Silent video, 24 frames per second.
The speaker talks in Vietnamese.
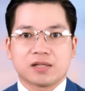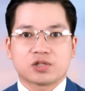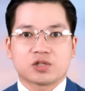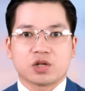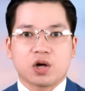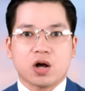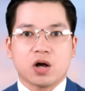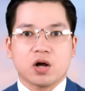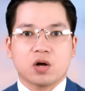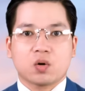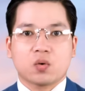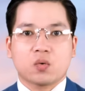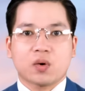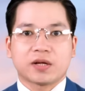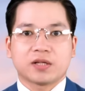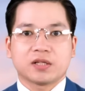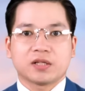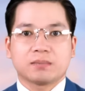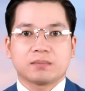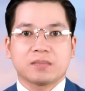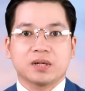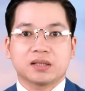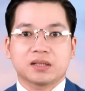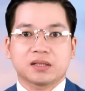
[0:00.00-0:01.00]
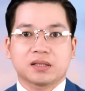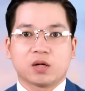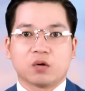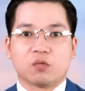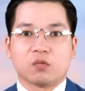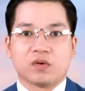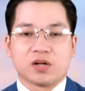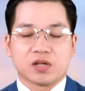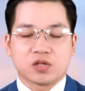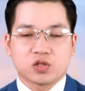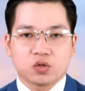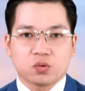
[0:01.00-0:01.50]
rõ qua những bất đồng
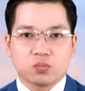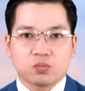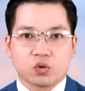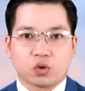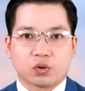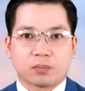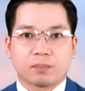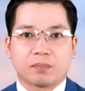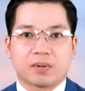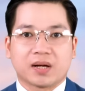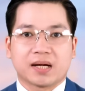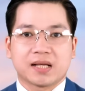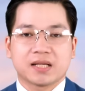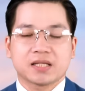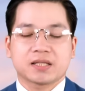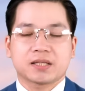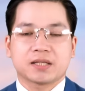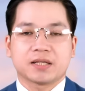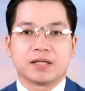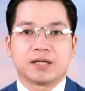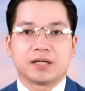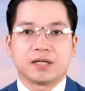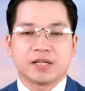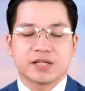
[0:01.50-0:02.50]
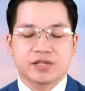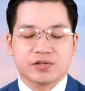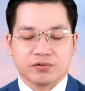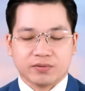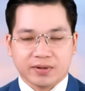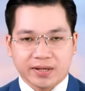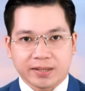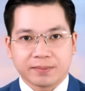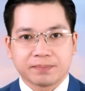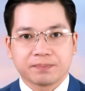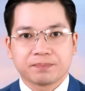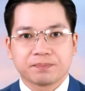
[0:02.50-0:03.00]
về xung đột Palestine-Israel.